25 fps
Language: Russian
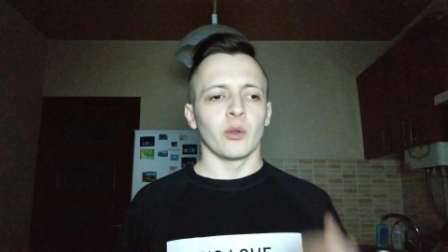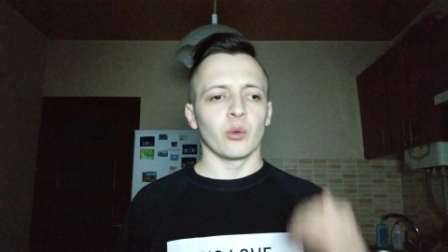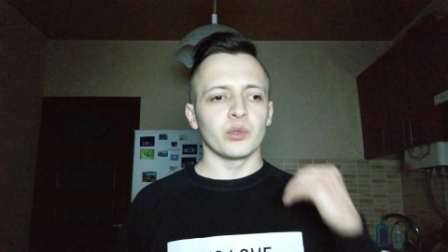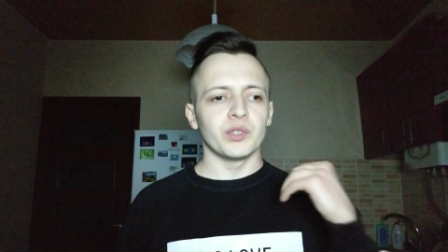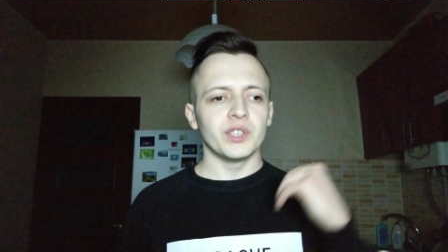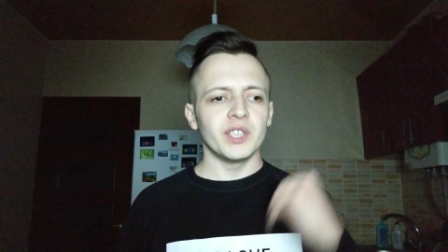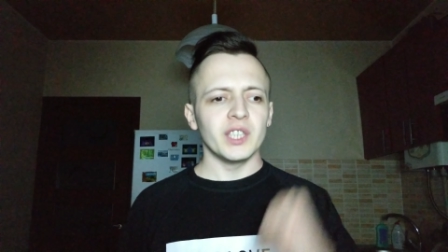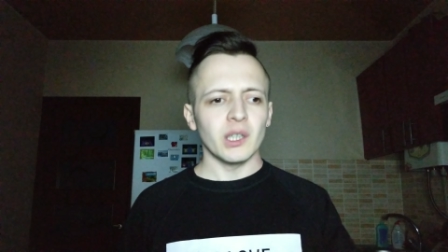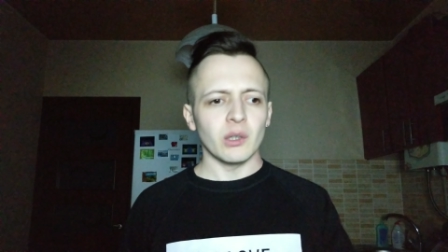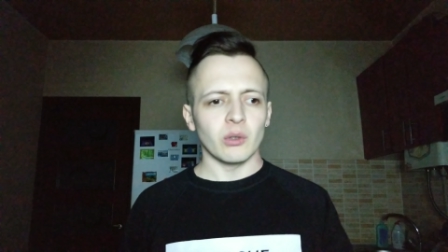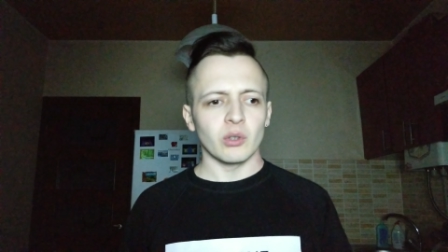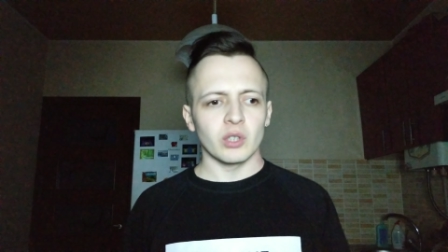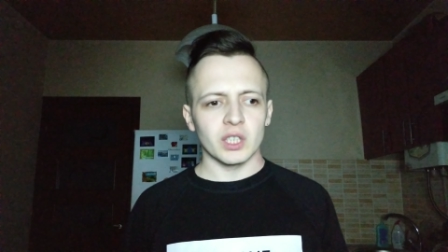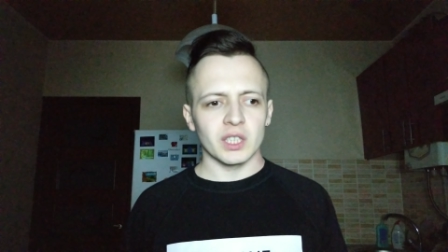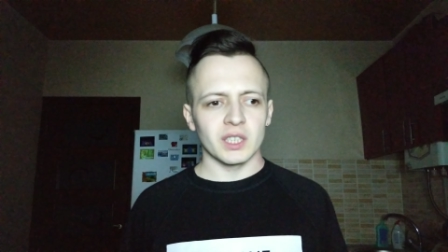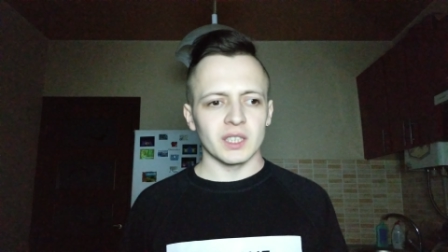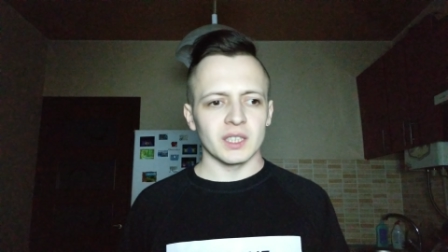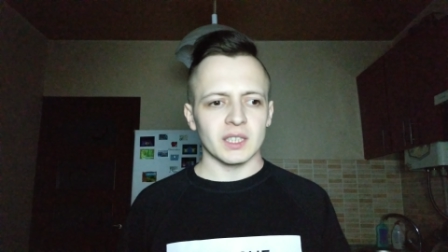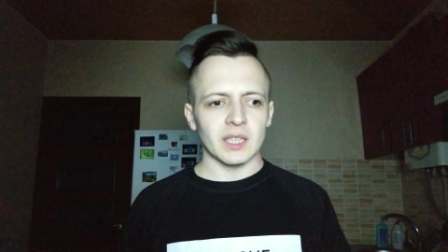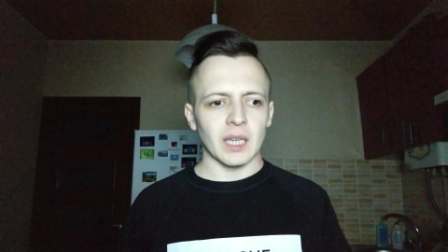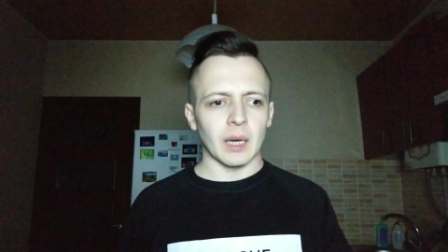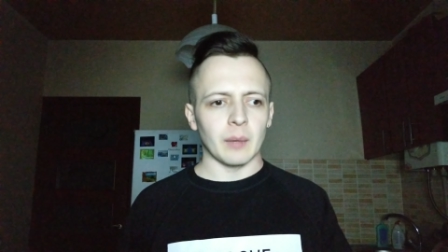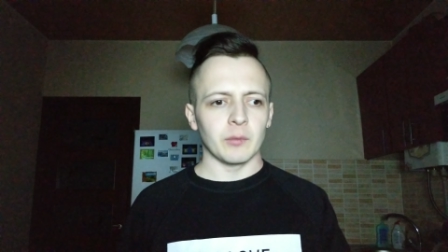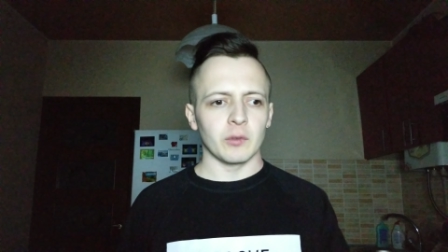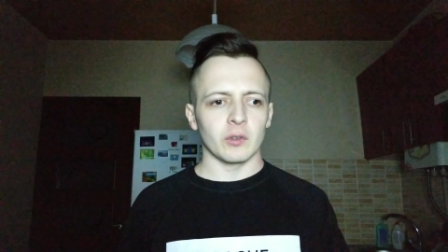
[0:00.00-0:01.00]
ну девушки
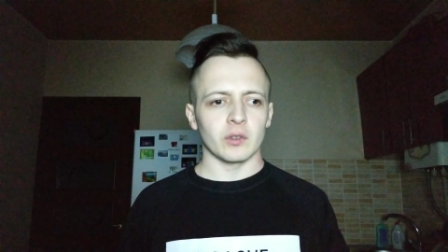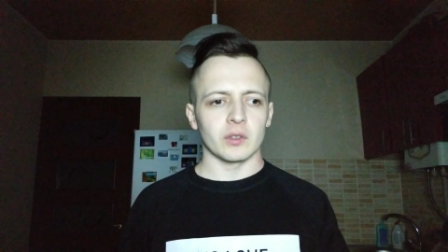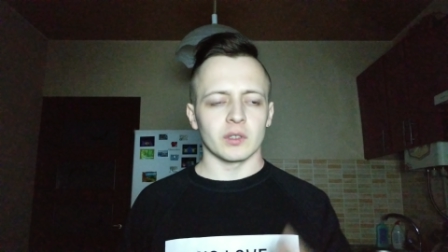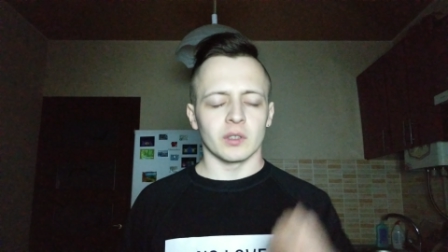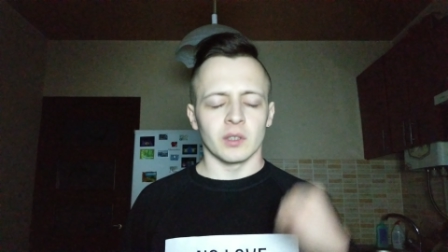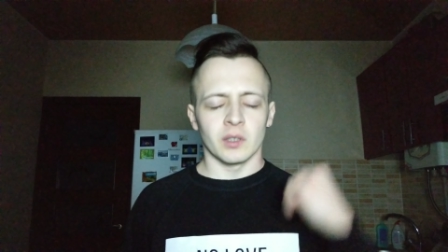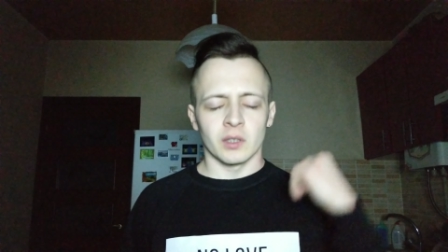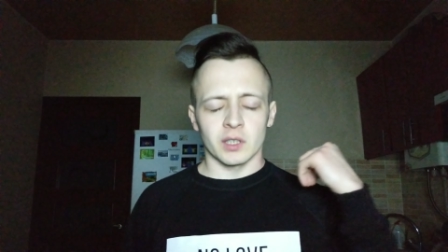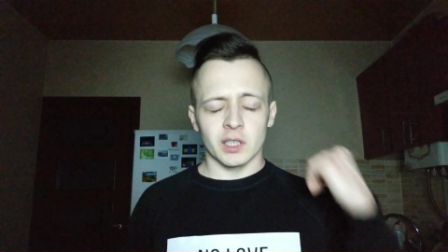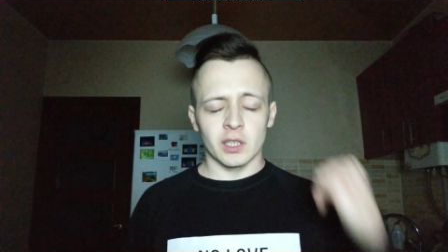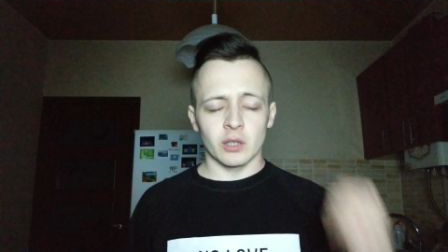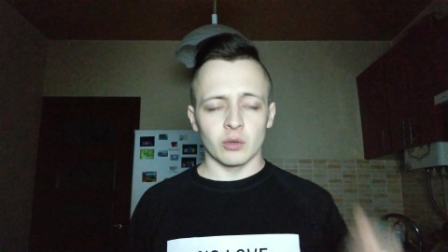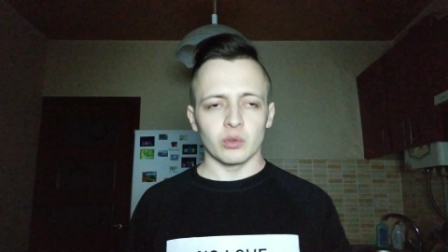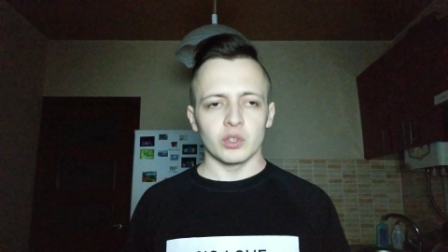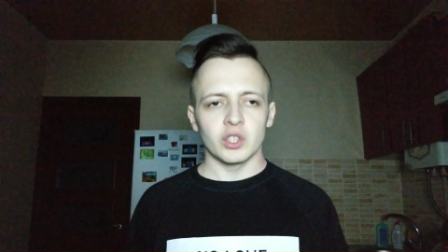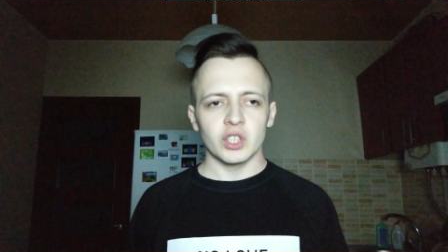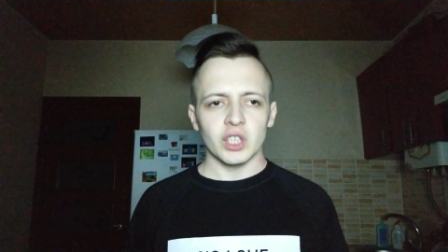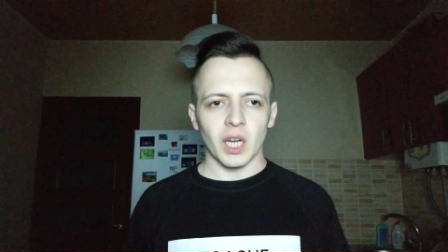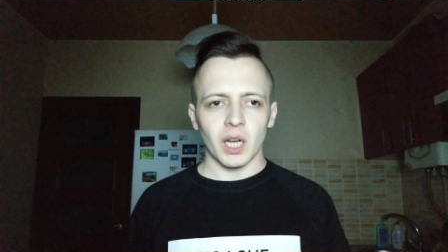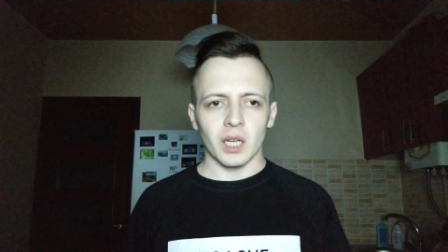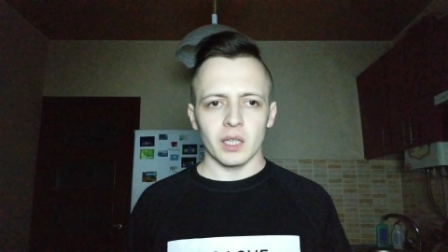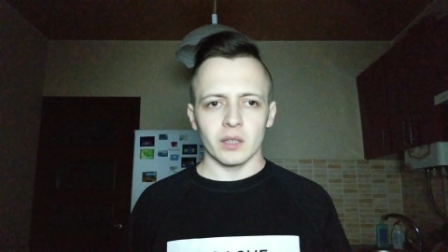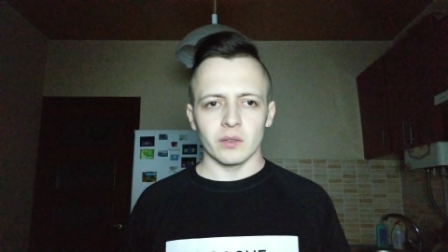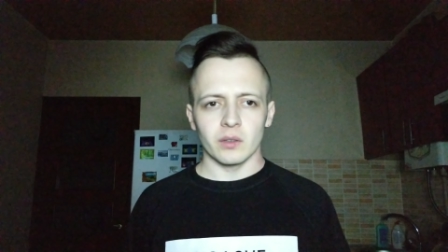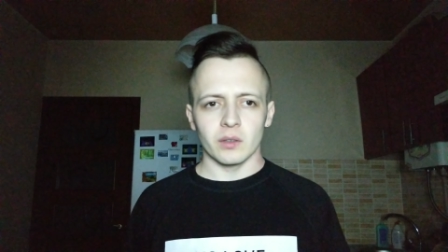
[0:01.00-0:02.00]
сами вот
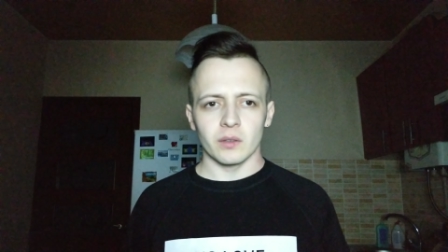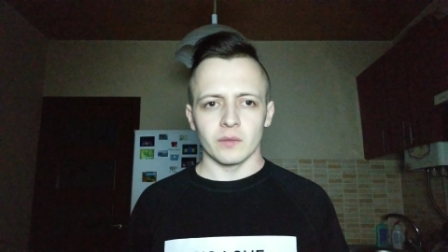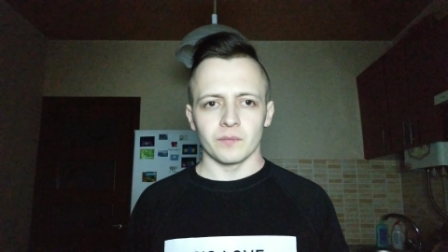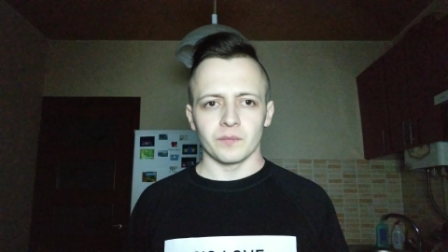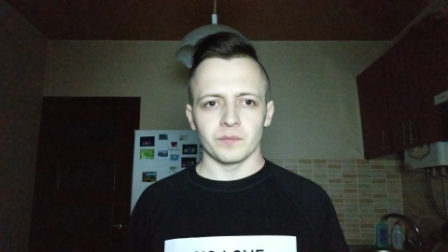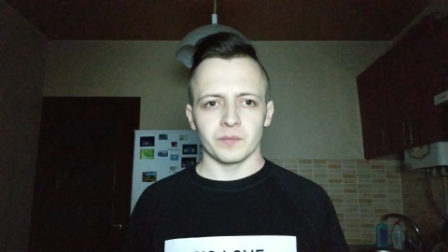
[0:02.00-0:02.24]
стучали